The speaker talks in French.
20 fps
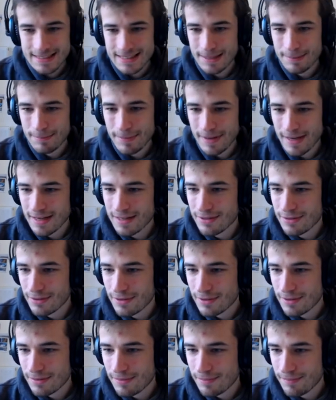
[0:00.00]
paraît
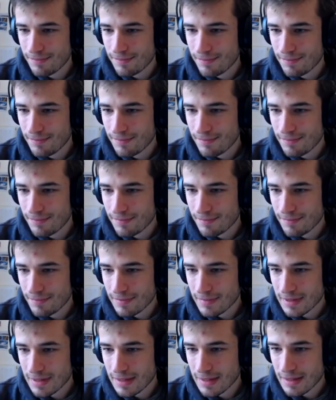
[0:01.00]
étonnant.
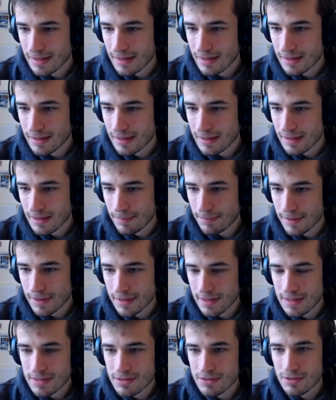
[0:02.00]
T'as pas
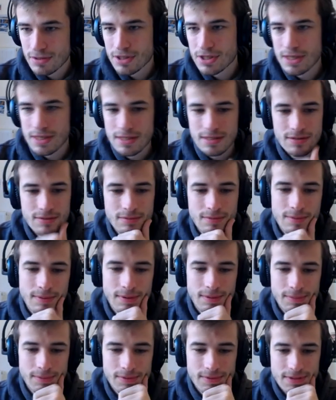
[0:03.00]
d'aide sur Chess, oui, mais
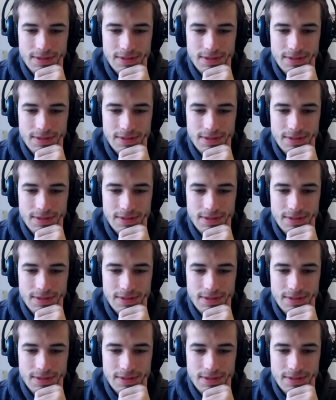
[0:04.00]
bon.